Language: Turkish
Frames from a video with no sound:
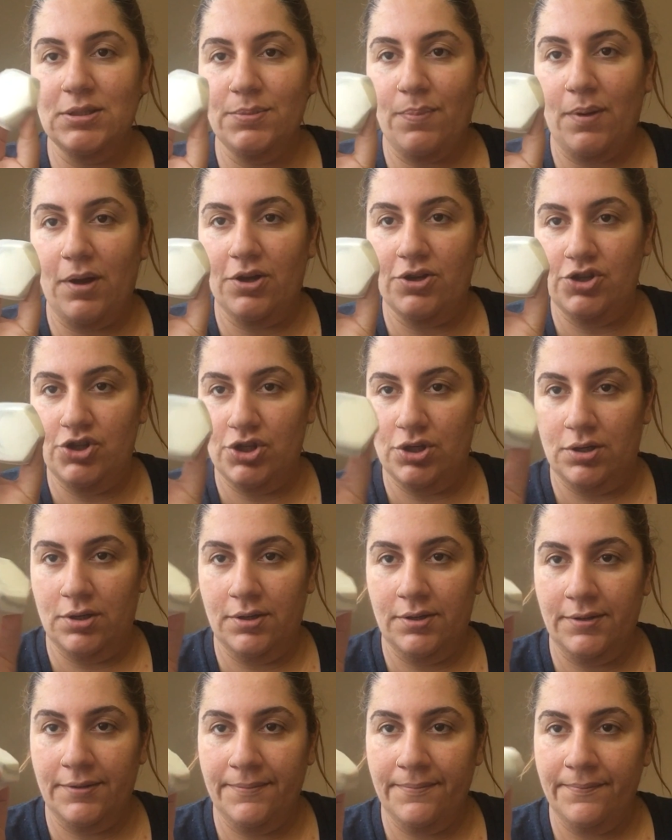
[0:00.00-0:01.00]
Sponge
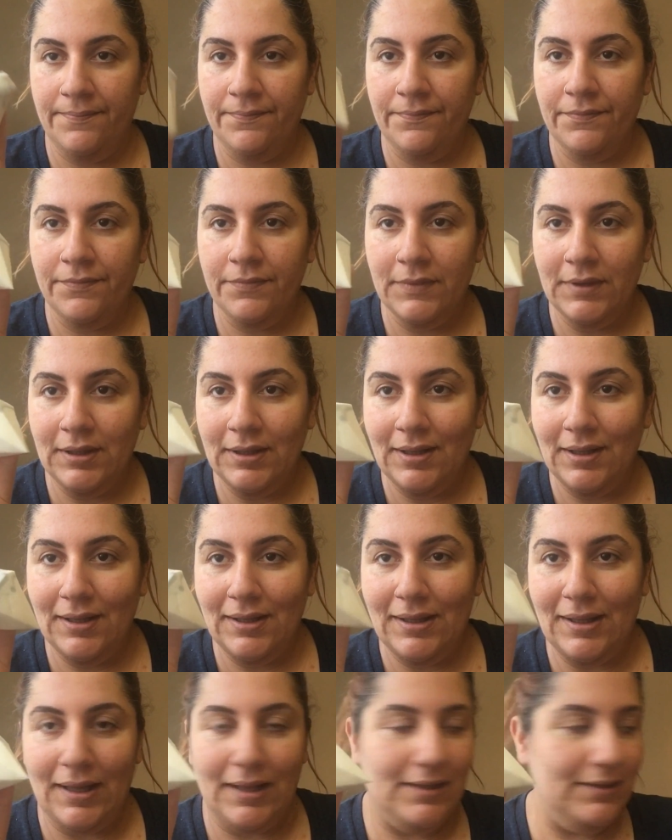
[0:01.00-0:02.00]

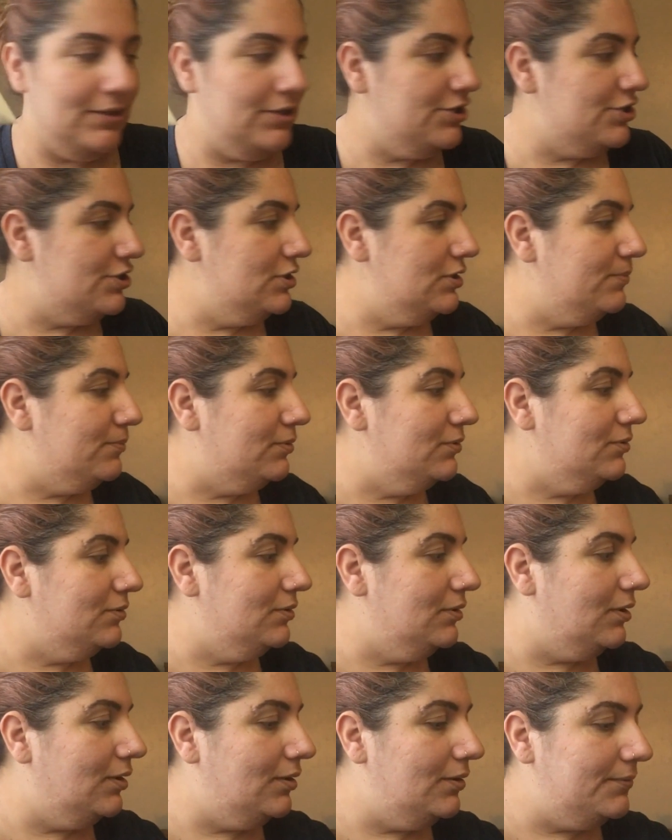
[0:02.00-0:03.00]
geldi. Şimdi
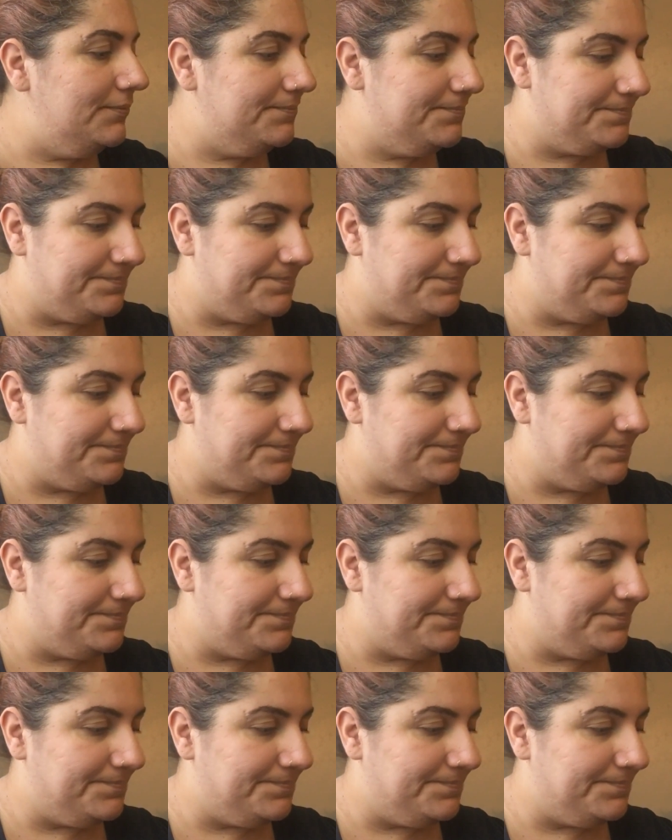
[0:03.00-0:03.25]
bununla